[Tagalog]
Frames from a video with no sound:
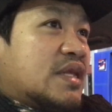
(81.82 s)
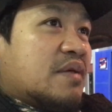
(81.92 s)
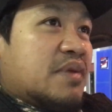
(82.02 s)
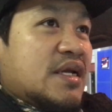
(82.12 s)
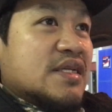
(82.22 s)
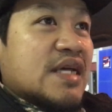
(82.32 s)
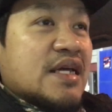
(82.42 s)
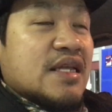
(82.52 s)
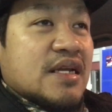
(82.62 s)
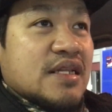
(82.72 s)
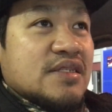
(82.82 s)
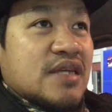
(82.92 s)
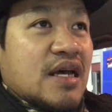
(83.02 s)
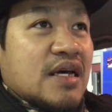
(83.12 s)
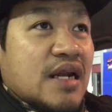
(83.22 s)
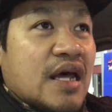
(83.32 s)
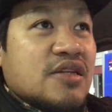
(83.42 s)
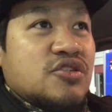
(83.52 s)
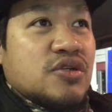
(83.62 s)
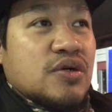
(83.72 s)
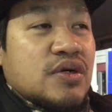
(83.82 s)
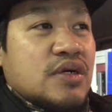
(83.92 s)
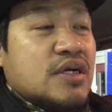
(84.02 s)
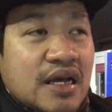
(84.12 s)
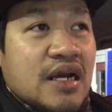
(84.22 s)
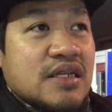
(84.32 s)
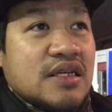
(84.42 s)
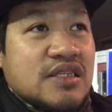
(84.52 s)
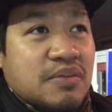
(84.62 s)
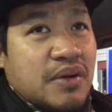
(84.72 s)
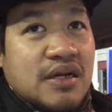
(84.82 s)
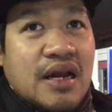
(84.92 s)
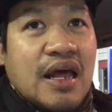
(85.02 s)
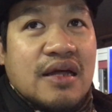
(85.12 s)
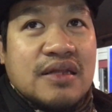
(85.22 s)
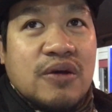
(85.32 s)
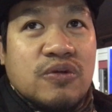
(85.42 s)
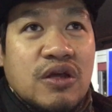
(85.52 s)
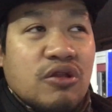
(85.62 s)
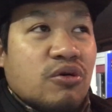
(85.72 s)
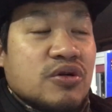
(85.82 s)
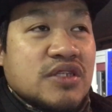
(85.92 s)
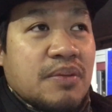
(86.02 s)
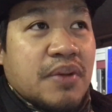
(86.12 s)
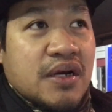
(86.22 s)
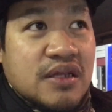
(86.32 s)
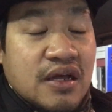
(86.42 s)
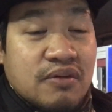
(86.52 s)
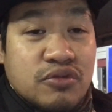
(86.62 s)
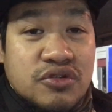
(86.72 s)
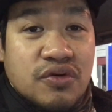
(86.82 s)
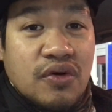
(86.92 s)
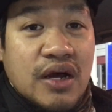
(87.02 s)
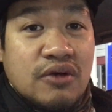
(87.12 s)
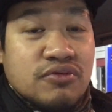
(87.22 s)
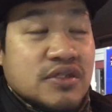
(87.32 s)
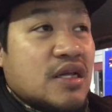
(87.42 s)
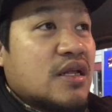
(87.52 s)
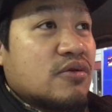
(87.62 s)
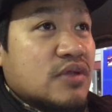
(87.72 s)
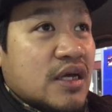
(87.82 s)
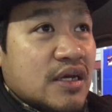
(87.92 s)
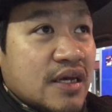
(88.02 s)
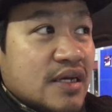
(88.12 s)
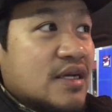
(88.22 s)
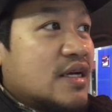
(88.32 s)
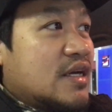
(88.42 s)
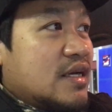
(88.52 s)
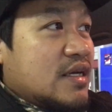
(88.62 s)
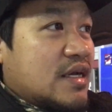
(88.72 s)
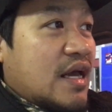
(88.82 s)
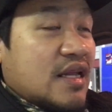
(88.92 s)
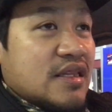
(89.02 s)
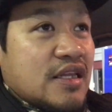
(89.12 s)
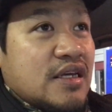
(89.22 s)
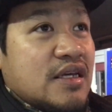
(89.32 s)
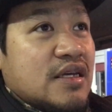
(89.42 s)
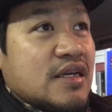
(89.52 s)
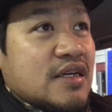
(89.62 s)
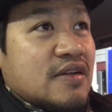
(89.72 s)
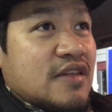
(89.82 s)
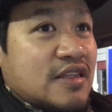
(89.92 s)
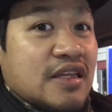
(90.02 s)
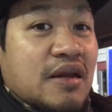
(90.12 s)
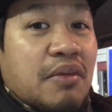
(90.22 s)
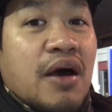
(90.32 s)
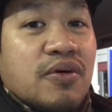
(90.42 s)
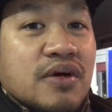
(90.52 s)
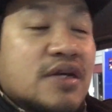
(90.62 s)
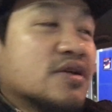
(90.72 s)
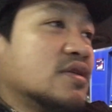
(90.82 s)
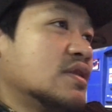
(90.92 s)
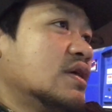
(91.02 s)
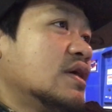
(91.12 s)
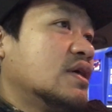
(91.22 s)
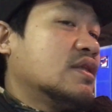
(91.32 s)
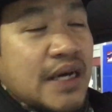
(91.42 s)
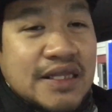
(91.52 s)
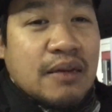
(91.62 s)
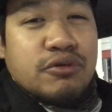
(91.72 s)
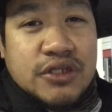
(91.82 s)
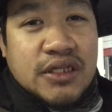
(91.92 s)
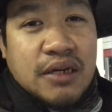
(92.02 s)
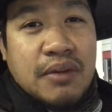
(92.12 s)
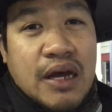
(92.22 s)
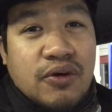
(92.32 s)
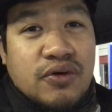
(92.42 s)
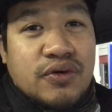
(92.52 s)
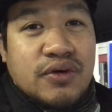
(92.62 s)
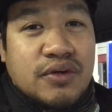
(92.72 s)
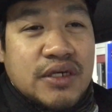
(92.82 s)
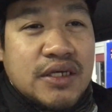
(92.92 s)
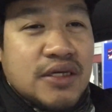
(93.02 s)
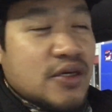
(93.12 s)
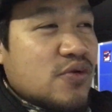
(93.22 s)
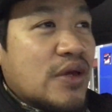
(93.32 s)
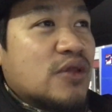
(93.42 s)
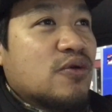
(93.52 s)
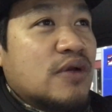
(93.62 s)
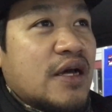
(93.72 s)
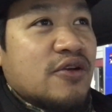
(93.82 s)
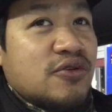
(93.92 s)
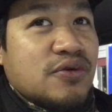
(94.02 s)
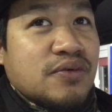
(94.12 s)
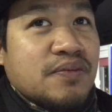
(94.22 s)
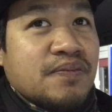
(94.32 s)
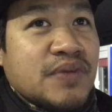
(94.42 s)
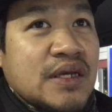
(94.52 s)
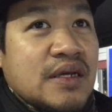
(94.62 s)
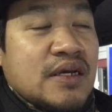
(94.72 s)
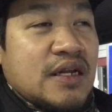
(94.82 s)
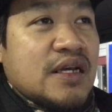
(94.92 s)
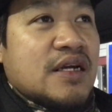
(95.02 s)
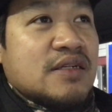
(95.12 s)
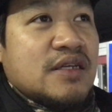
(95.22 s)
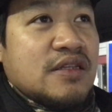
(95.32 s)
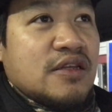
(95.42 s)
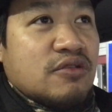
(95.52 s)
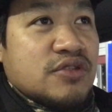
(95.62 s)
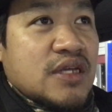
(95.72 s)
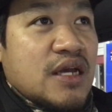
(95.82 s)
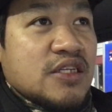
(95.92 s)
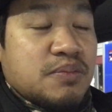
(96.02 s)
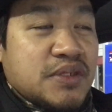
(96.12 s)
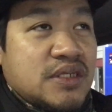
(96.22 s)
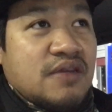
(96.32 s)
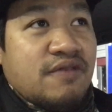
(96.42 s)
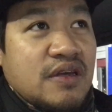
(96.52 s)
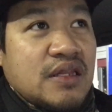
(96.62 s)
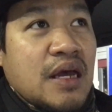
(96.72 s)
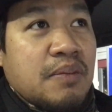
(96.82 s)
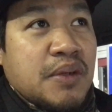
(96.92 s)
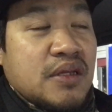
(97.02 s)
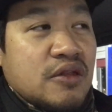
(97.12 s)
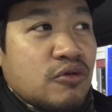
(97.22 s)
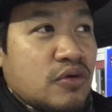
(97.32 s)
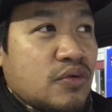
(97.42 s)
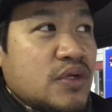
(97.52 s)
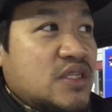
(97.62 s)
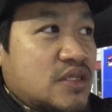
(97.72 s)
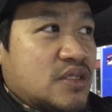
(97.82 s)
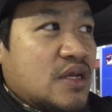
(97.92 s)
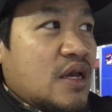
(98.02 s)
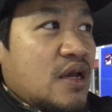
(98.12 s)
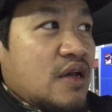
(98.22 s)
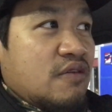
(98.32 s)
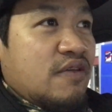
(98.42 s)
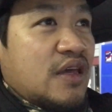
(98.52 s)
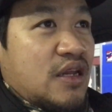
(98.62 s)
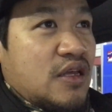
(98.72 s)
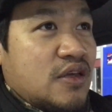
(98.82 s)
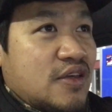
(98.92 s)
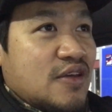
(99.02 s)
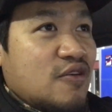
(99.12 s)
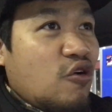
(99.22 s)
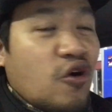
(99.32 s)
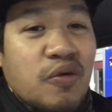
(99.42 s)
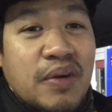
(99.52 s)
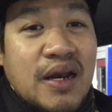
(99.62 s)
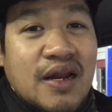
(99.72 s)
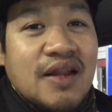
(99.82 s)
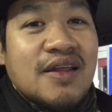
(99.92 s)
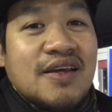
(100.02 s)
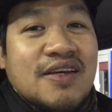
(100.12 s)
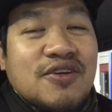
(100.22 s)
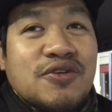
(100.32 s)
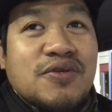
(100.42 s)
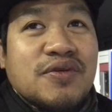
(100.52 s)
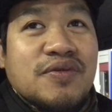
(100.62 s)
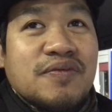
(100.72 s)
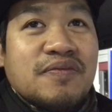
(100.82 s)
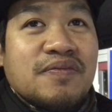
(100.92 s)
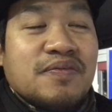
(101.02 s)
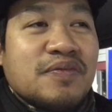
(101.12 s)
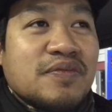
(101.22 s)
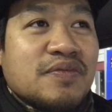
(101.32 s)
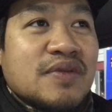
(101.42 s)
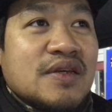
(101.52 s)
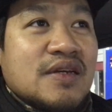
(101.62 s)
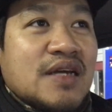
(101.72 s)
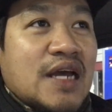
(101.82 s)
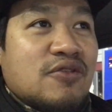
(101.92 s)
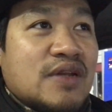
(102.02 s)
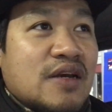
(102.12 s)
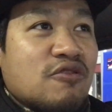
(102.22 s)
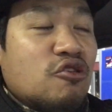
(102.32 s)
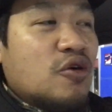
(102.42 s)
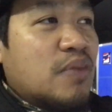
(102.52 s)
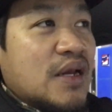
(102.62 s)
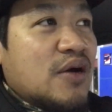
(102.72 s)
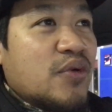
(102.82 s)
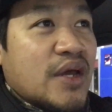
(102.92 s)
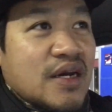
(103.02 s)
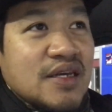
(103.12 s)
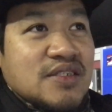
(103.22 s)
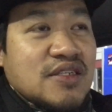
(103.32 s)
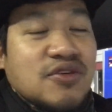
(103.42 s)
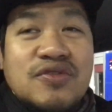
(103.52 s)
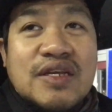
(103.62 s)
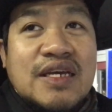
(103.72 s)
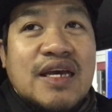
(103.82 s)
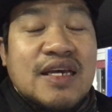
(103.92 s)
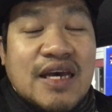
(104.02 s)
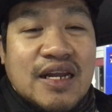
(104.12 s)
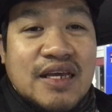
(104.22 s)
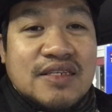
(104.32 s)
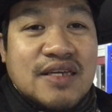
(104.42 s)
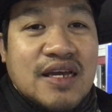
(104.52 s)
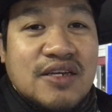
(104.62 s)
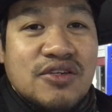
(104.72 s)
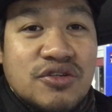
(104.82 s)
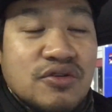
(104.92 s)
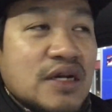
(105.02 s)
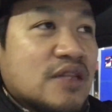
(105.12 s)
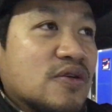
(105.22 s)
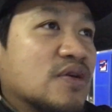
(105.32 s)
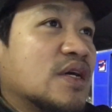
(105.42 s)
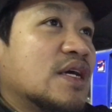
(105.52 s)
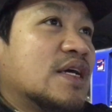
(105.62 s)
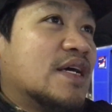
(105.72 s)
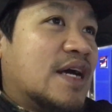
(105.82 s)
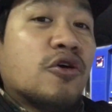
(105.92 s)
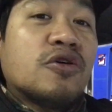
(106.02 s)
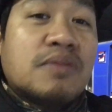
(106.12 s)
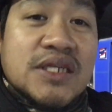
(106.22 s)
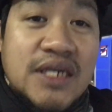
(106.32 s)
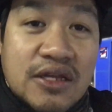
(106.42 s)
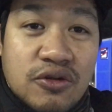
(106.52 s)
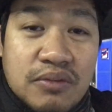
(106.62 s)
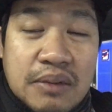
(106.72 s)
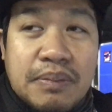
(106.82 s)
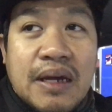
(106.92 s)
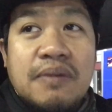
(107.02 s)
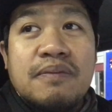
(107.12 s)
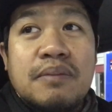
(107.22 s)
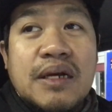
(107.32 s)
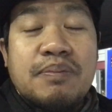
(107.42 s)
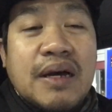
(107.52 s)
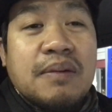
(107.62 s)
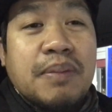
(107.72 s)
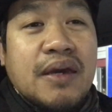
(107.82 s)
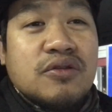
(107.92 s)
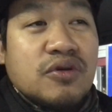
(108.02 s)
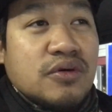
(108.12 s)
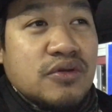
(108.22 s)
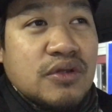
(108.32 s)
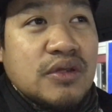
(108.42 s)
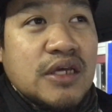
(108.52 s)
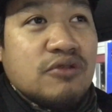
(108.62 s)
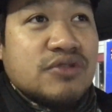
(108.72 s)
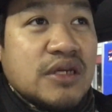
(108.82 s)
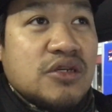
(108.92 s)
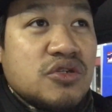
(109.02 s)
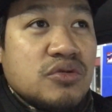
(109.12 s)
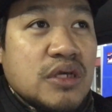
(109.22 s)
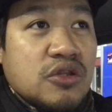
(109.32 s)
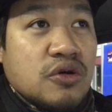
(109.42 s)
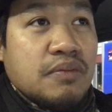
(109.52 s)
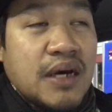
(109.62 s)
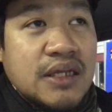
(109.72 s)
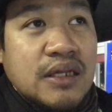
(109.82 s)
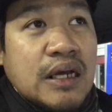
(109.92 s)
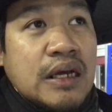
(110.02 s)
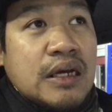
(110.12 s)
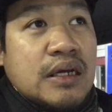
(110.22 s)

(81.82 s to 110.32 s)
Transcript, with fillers: binabalita na rin sa radyo regarding sa pagla-lockdown dito sa part ng Muskoka kung saan ako nag uh, currently nagtatrabaho ngayon. Pagkatapos ng trabaho ko, ikikwento ko lang yung regarding dito sa specific topic na to which is very global yung ano na global awareness na yung nangyayari sa issue na to. Ayokong masyadong magpa magpaapekto dito sa issue na ito but